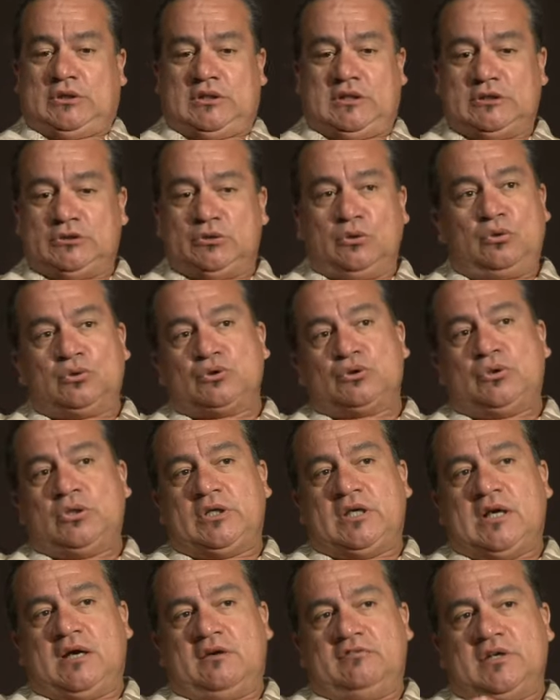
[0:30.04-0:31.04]
des enjeux
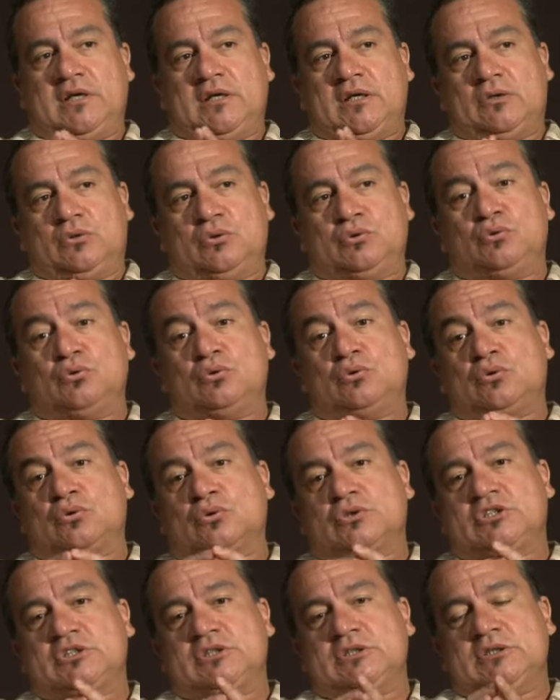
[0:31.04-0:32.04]
qu'il y avait autour
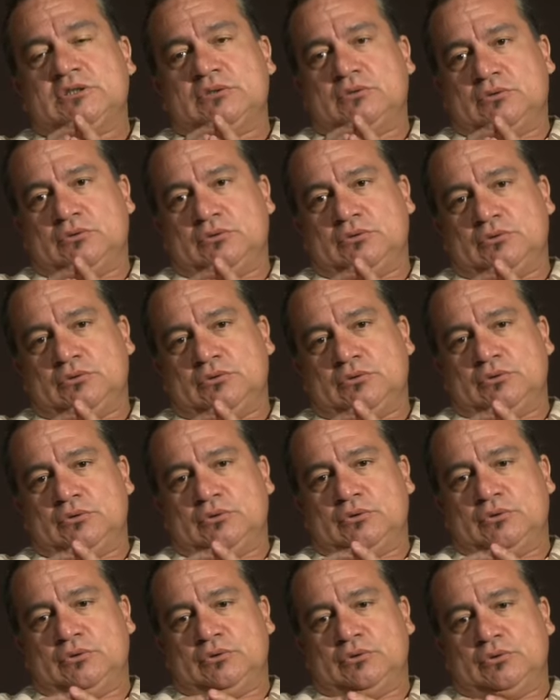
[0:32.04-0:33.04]
aussi
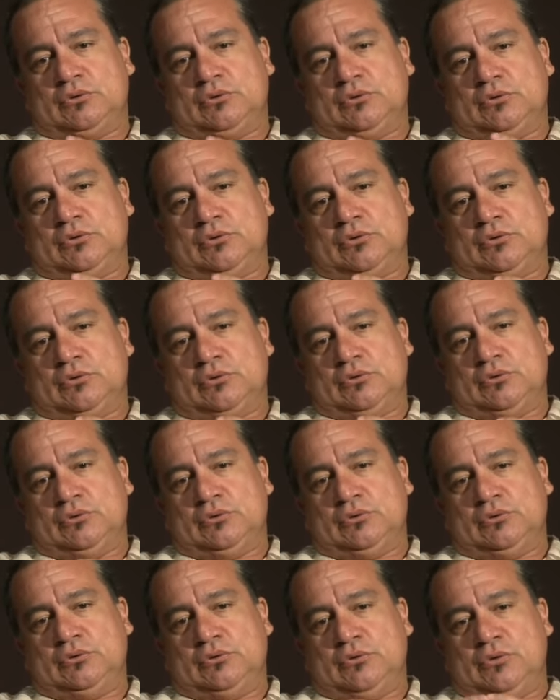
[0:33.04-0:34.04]
euh,
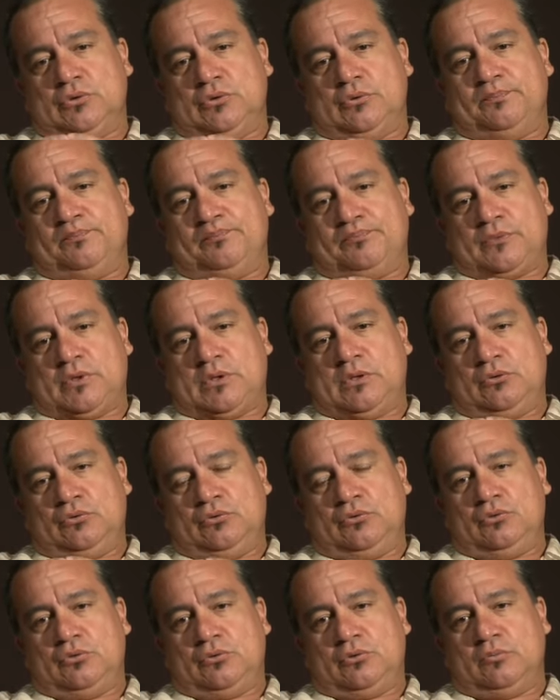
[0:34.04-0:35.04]
de,
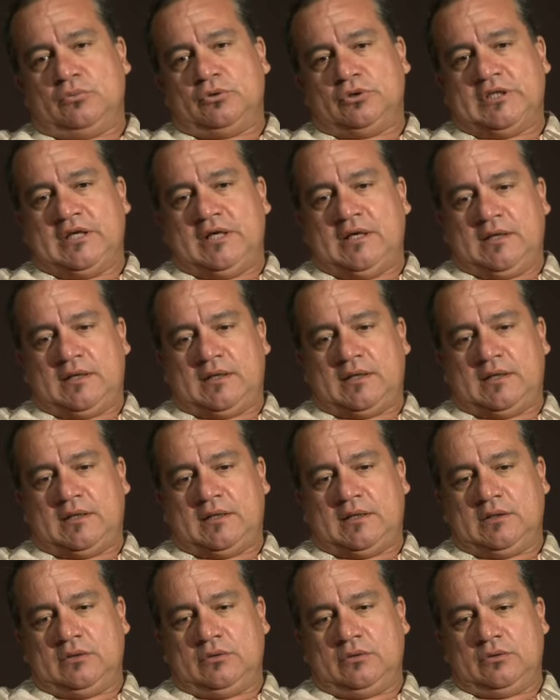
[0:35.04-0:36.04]
du documentaire
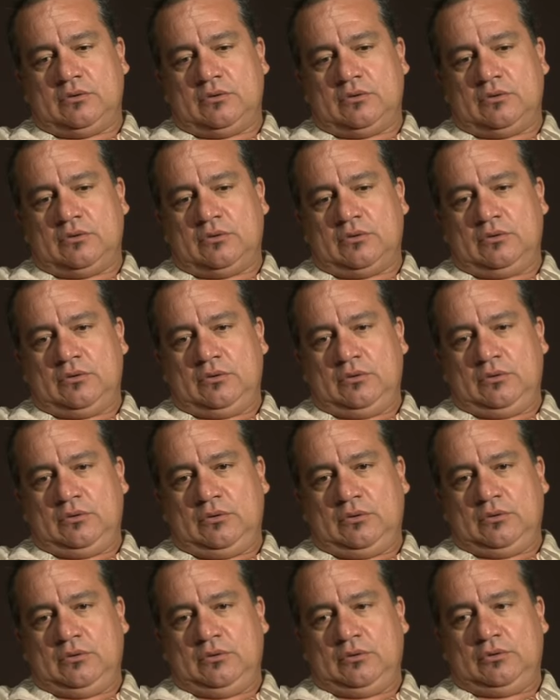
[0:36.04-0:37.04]
et
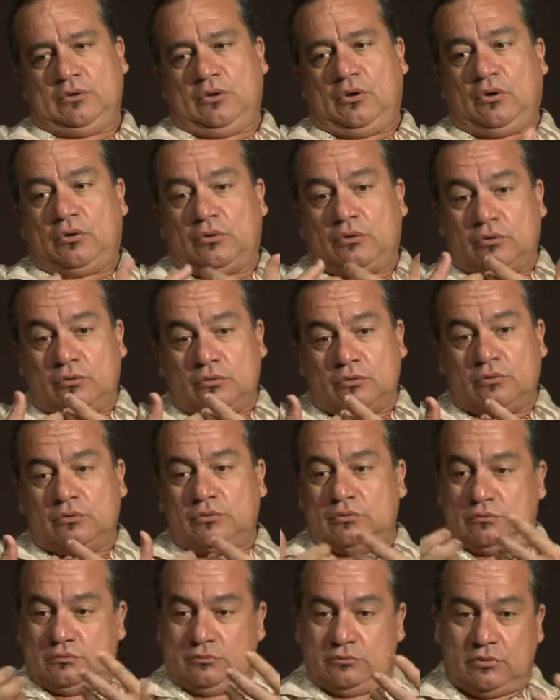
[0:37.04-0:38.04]
donc
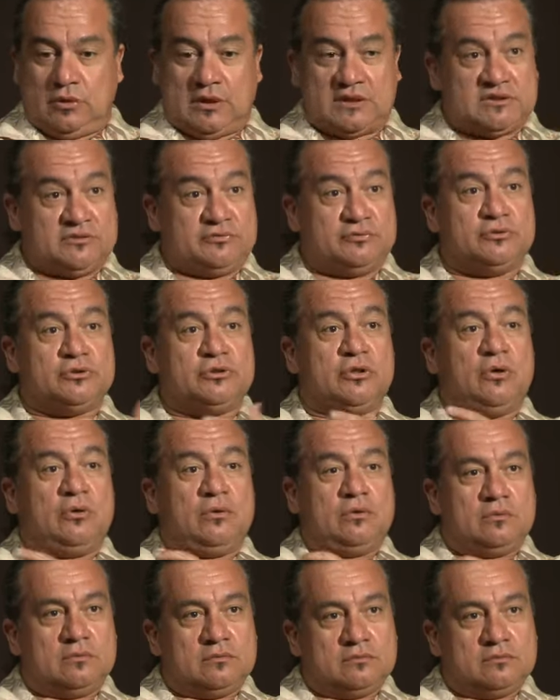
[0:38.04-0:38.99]
de la diffusion,